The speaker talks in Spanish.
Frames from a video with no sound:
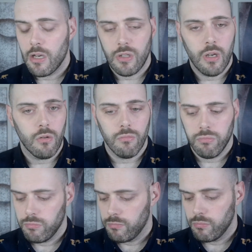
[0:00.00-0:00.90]
ya os digo,
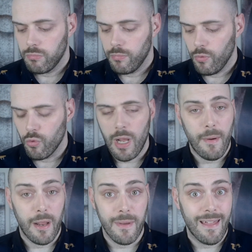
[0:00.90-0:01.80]

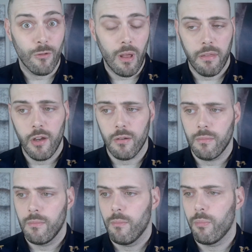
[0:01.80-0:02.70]
una maravilla. Duración,
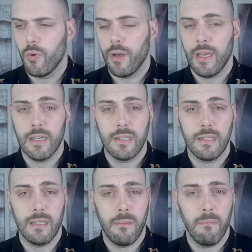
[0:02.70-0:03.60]

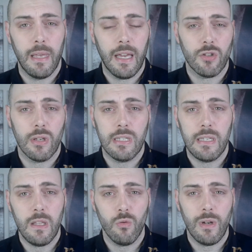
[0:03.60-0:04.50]
pues en mi caso han
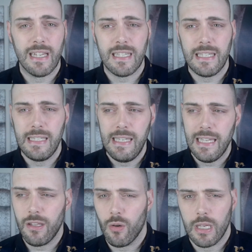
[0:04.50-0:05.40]
sido unas
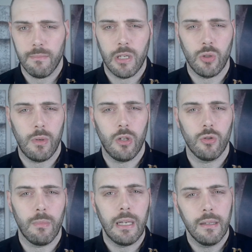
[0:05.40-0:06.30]
7 horas más o
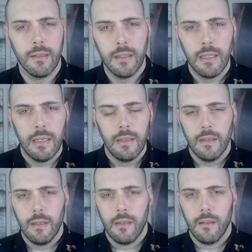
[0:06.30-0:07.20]
menos, ¿vale?
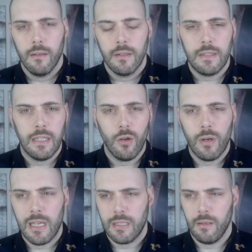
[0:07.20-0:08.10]
7
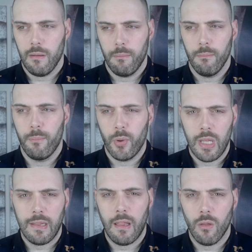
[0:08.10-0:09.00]
horas, eh,
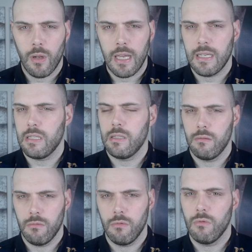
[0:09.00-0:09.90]
proyectando
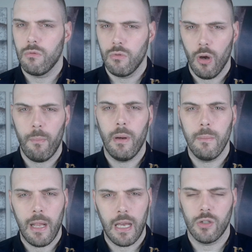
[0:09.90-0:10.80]
las dos
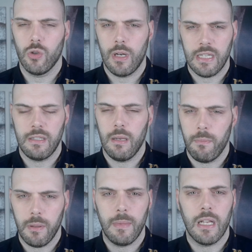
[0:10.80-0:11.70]
primeras horas,
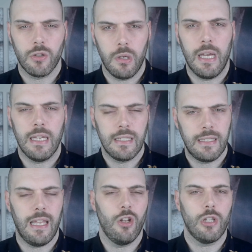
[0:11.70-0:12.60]
tres primeras horas,
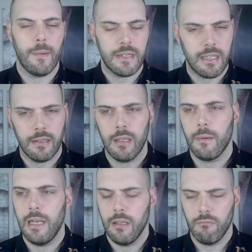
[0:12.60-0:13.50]
se nota bastante,
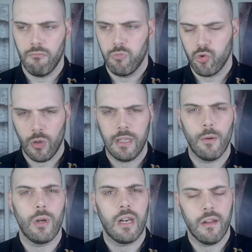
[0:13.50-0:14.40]
¿vale?
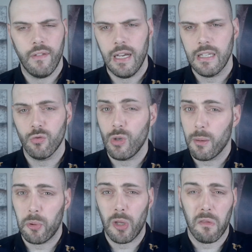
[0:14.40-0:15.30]
Suelta buenas ráfagas,
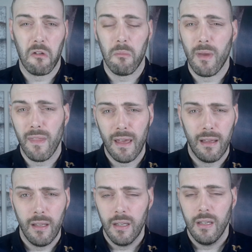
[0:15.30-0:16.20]
una proyección
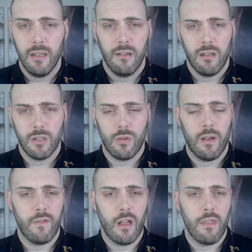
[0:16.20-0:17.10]
media, es
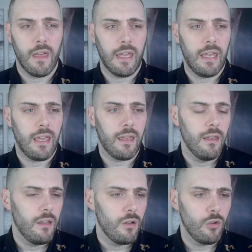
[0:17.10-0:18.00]
una fragancia que
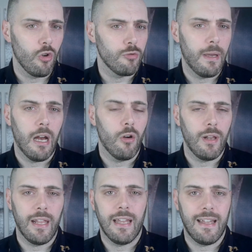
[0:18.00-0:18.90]
no os van a
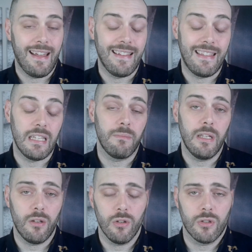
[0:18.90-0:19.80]
oler a, tres 3
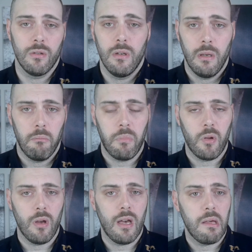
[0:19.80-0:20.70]
metros,
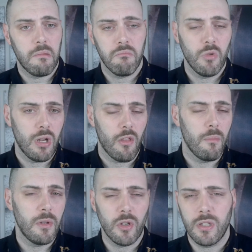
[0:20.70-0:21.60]
pero a, bueno, a
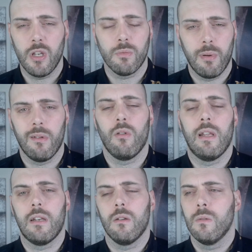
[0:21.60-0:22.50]
2 metros sí os pueden
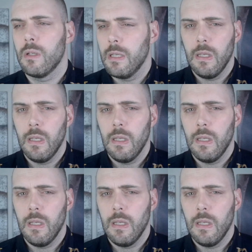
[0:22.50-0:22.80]
oler, ¿no?